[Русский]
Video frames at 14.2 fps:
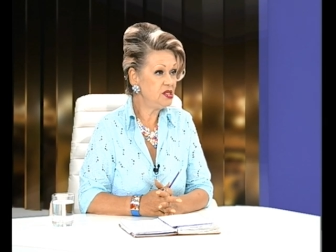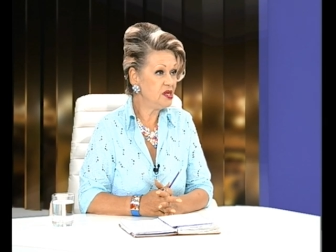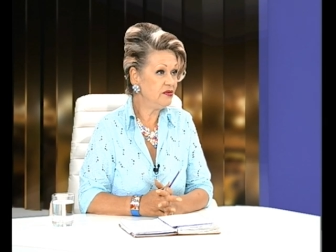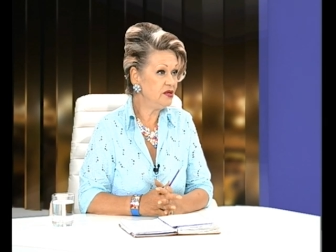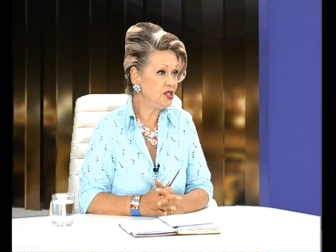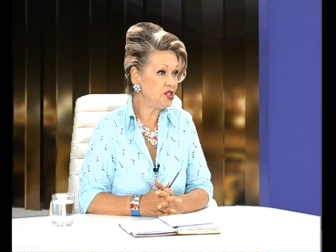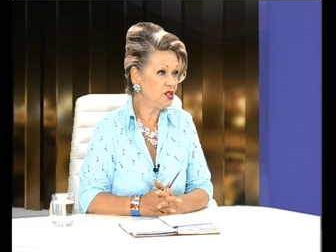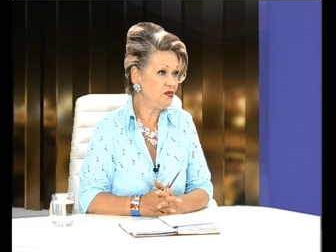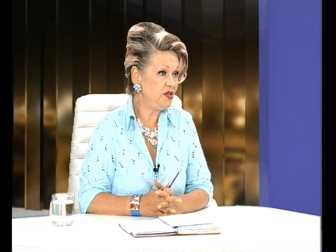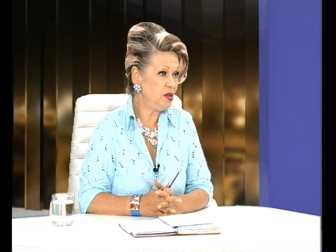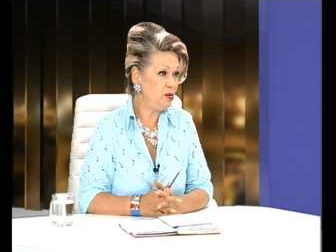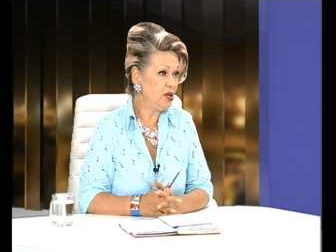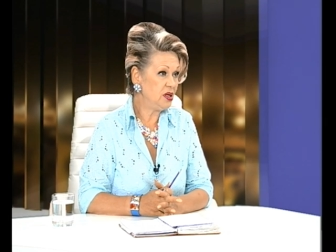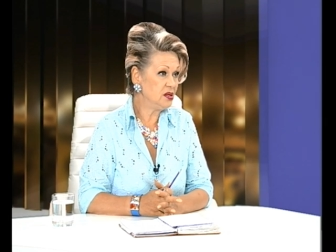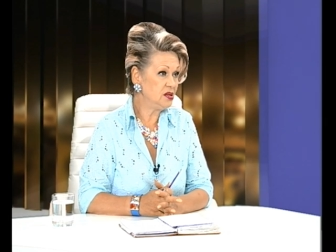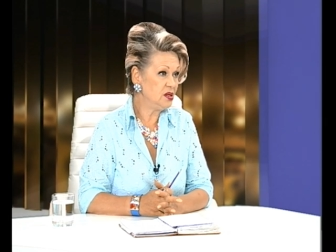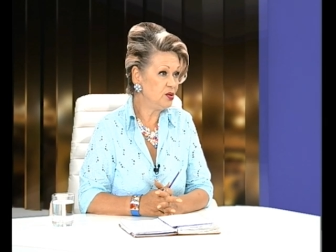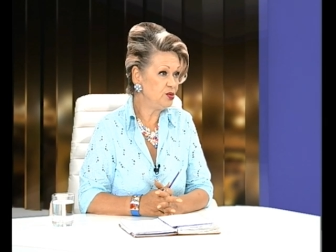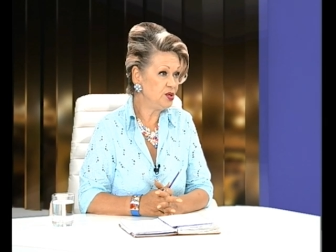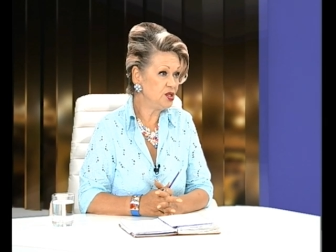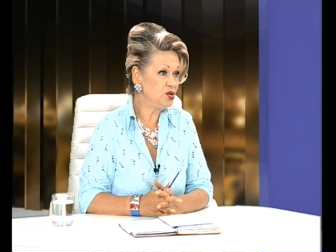А в наше время, когда
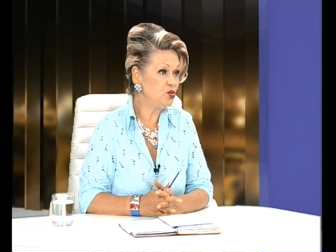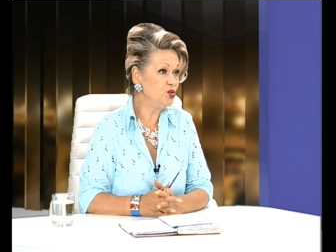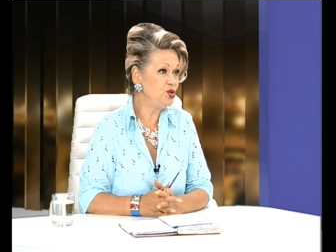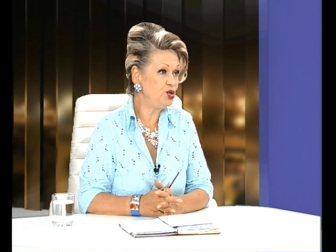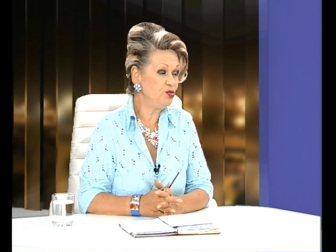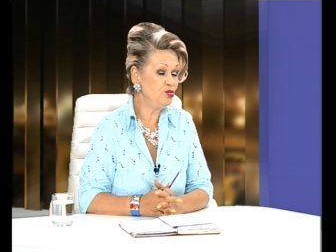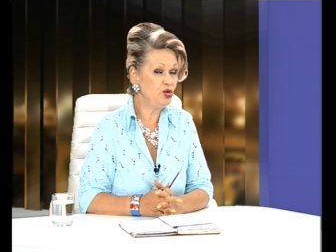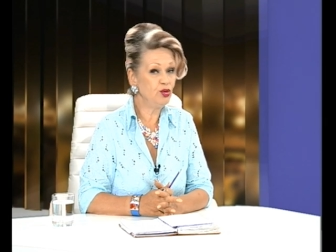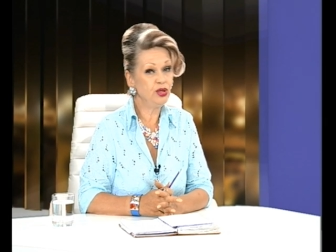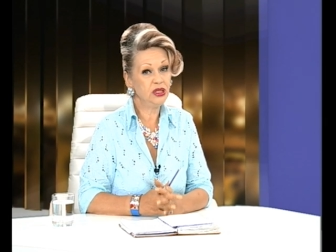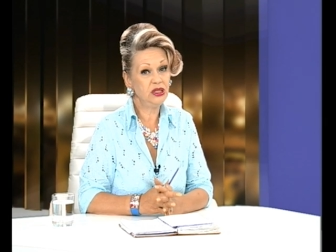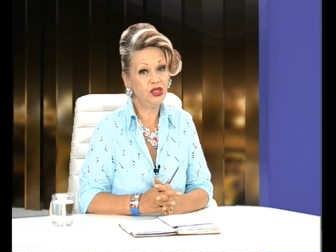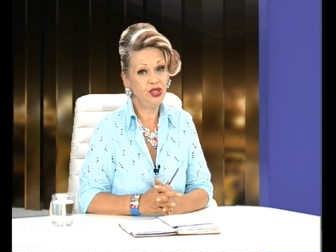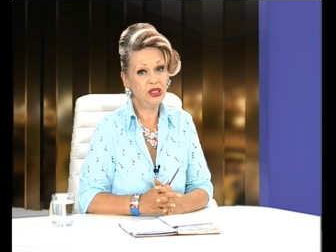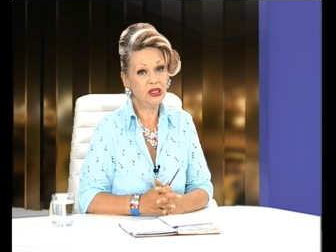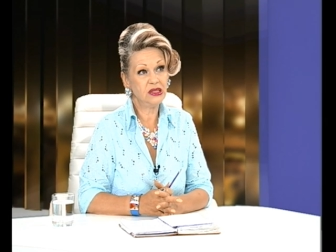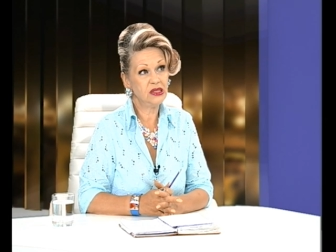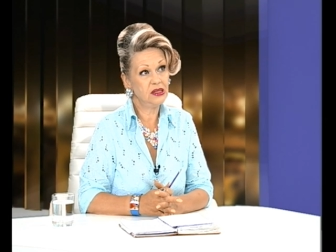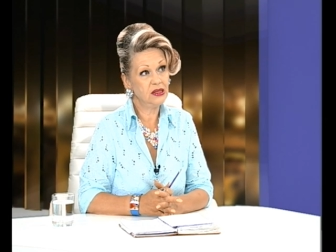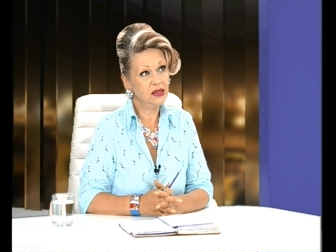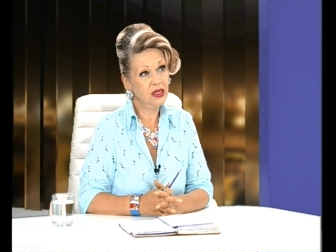у нас очень много
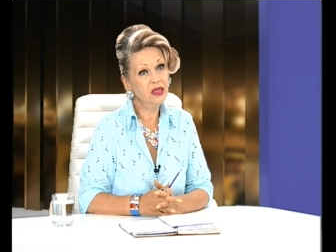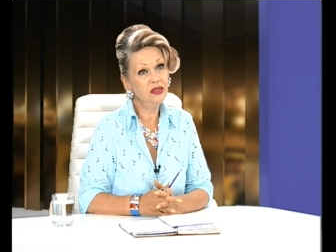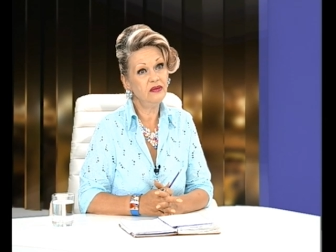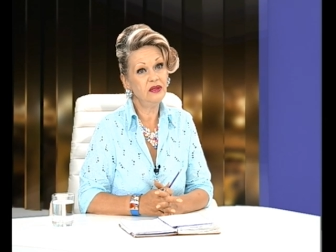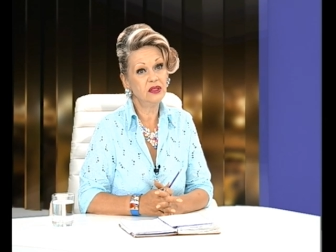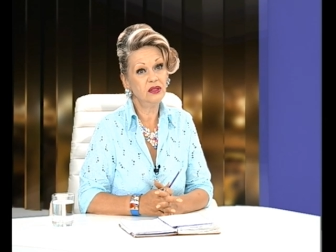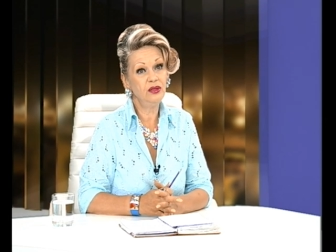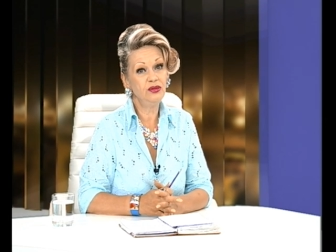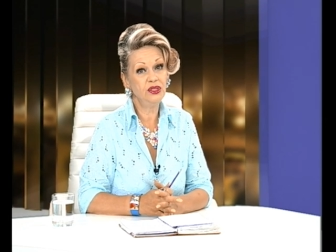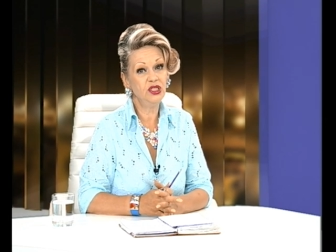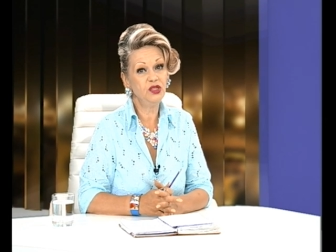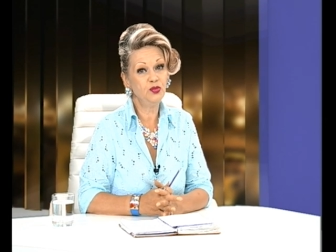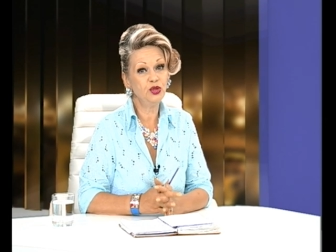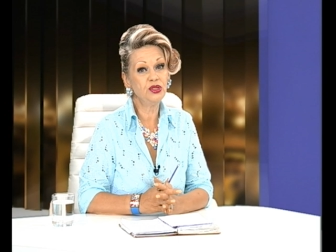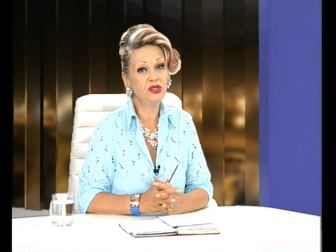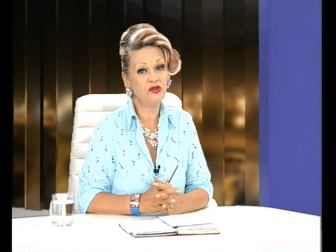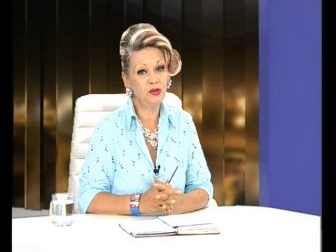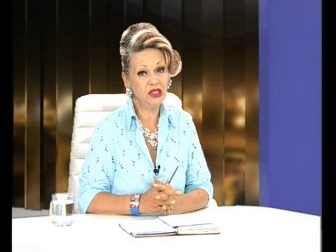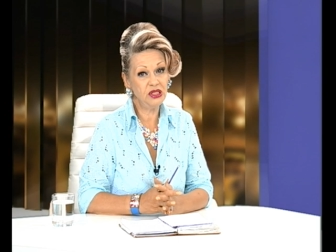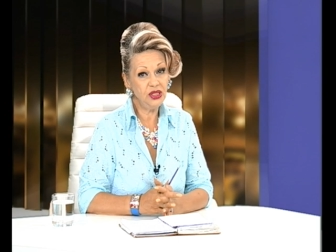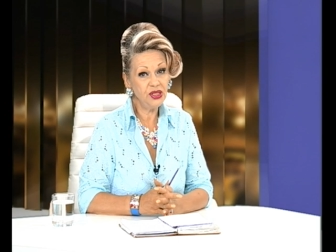сейчас, да, наверное, людей с
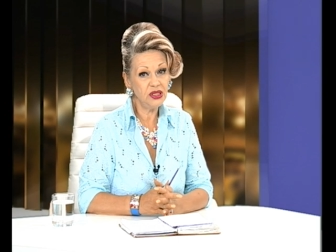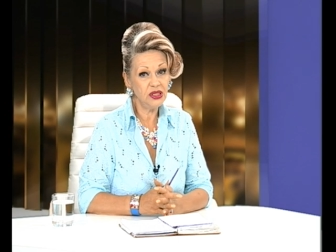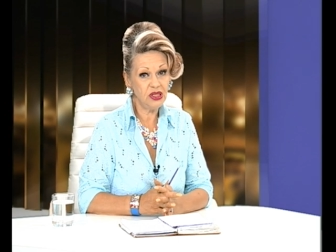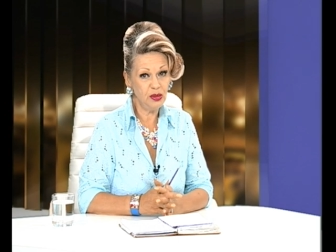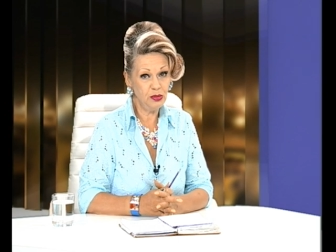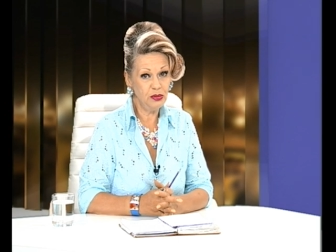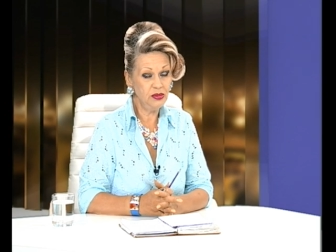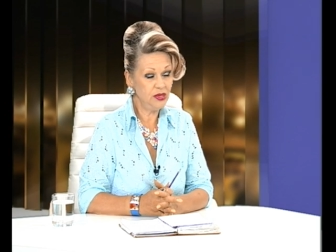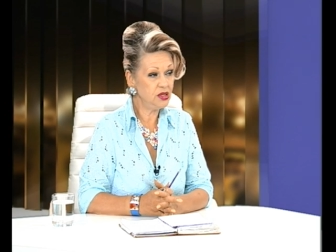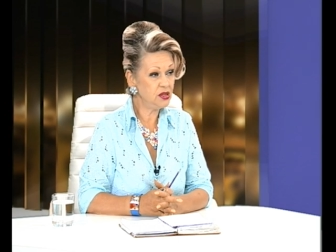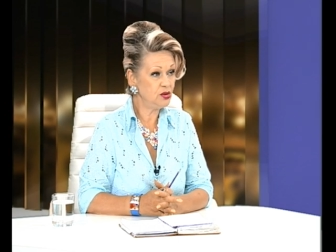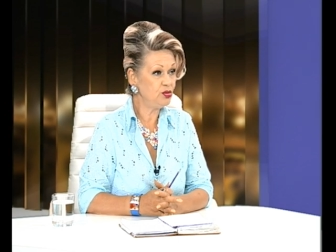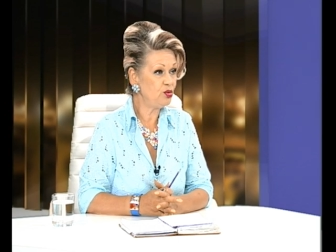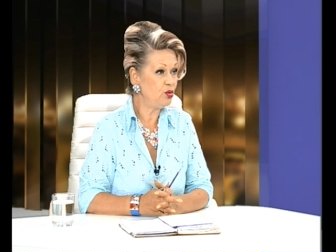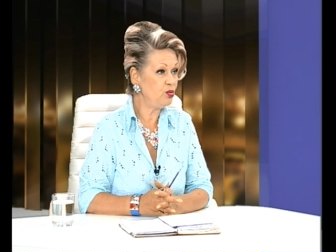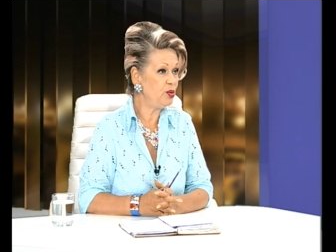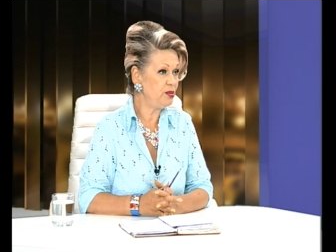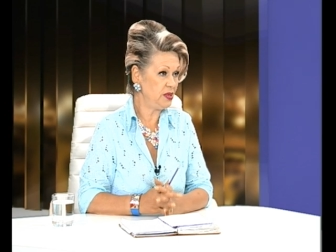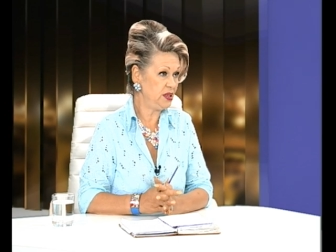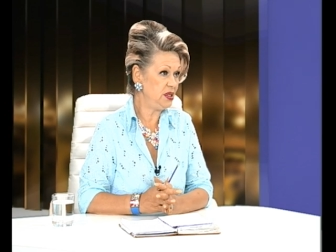посттравматическим синдромом,